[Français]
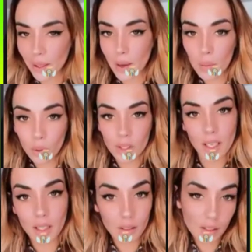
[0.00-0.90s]

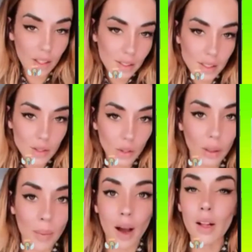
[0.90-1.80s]
n'existerait pas. Mais
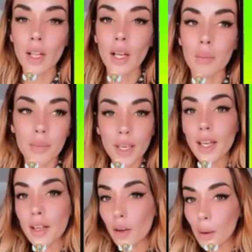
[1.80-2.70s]
il y a énormément de rancœur,
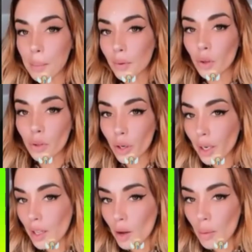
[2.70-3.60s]
il y a énormément de
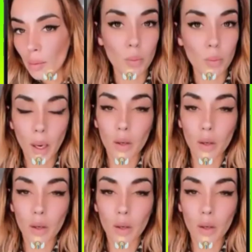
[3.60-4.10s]
haine et je vous